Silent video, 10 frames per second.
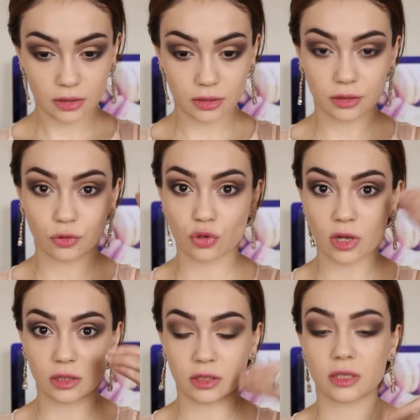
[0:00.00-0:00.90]
E, göz
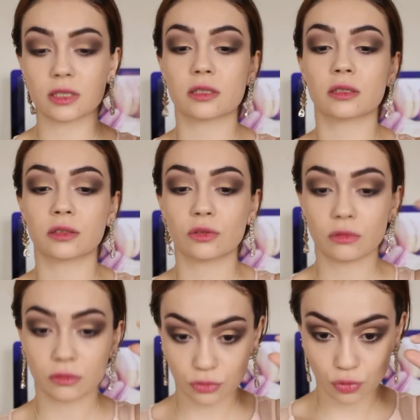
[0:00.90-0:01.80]
altlarınızın
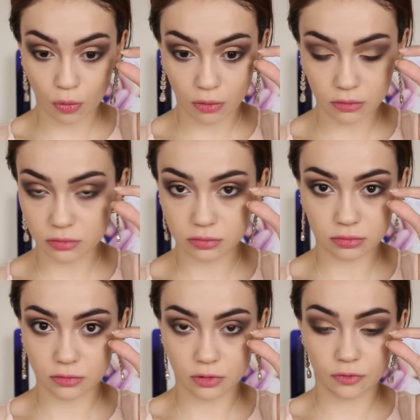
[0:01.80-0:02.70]
çok
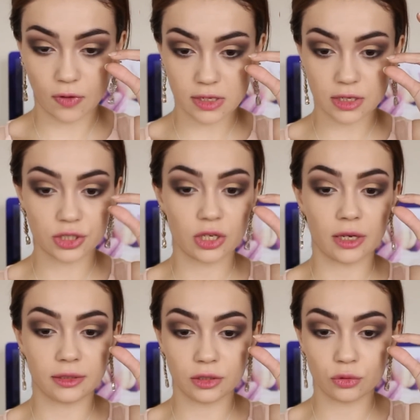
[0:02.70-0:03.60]
e, fazla
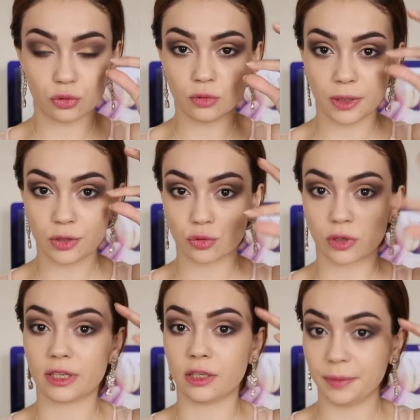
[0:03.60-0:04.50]
aşağı indiğini düşünmeyin
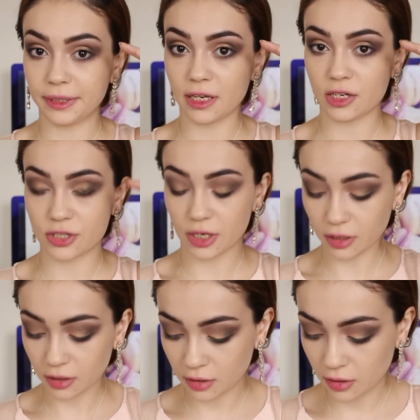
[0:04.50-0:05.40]
çünkü kirpik gelecek.